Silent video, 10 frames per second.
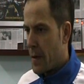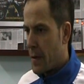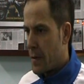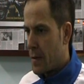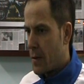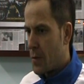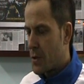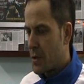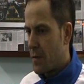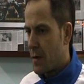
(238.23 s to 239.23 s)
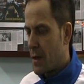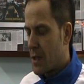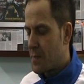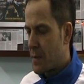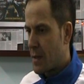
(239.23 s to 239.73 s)
E, oczekiwania,
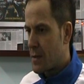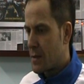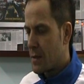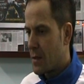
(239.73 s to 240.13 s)
aspiracje,